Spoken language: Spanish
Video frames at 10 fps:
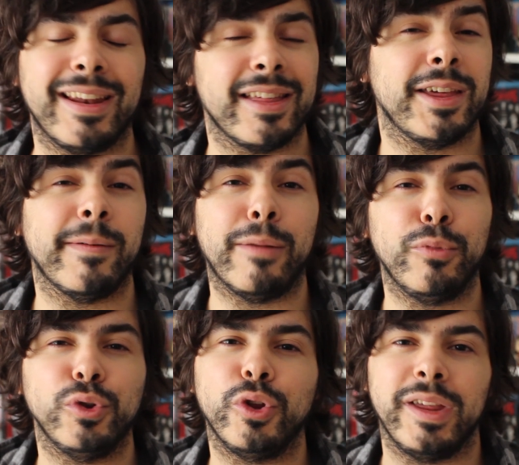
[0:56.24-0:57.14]
que les lleva al
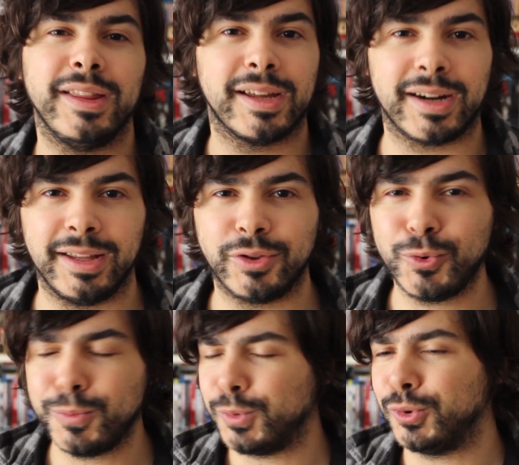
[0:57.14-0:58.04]
mundo de internet.
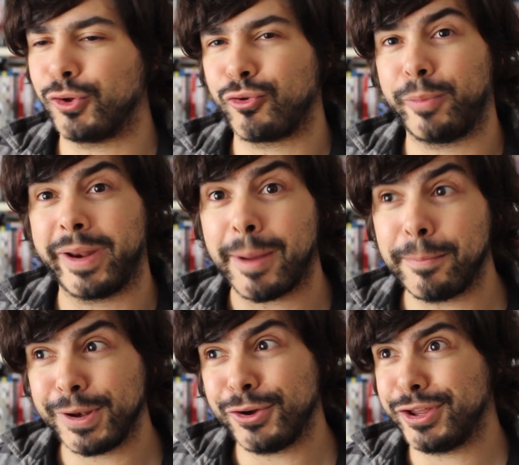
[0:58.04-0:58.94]
Un mundo súper
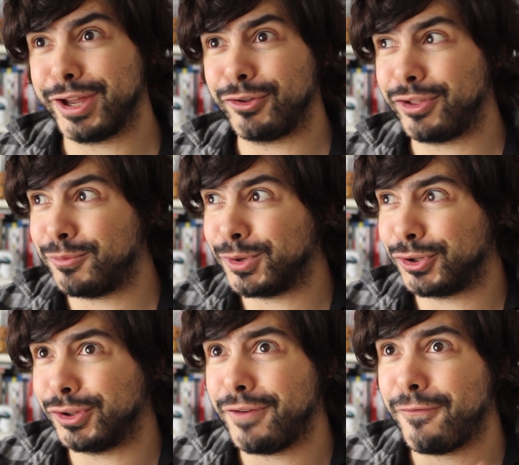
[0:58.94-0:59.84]
amplio, lleno de un
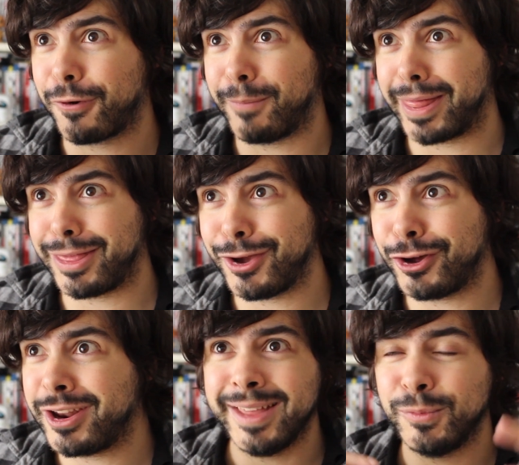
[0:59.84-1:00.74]
montón de
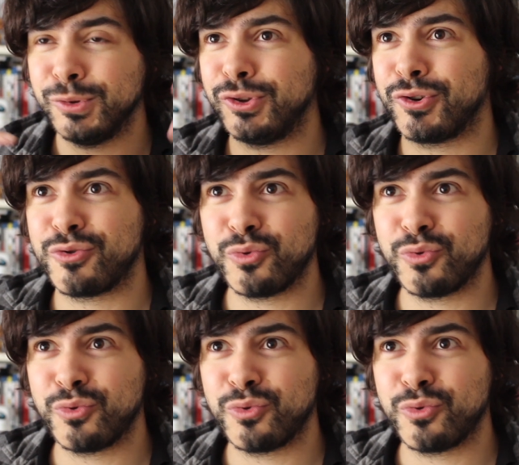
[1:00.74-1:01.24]
información, de mundos